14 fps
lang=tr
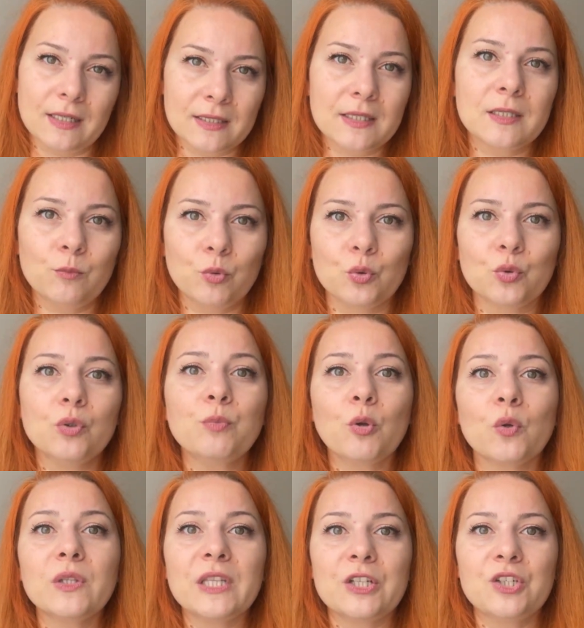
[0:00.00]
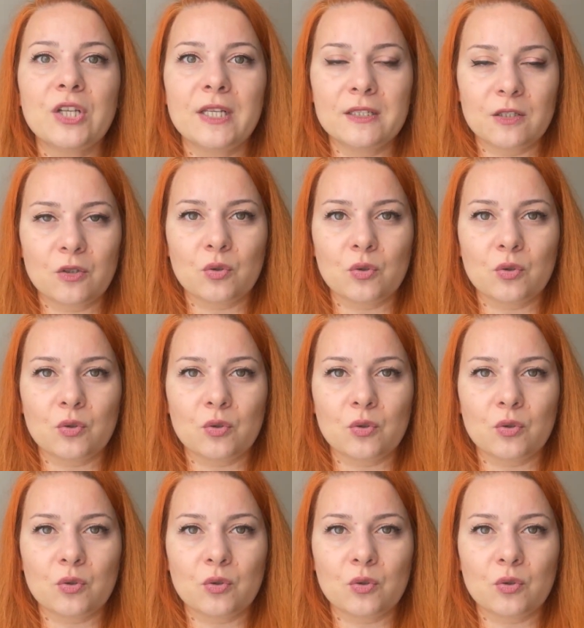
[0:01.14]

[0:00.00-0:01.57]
hazır bulundurup göndereceğinizi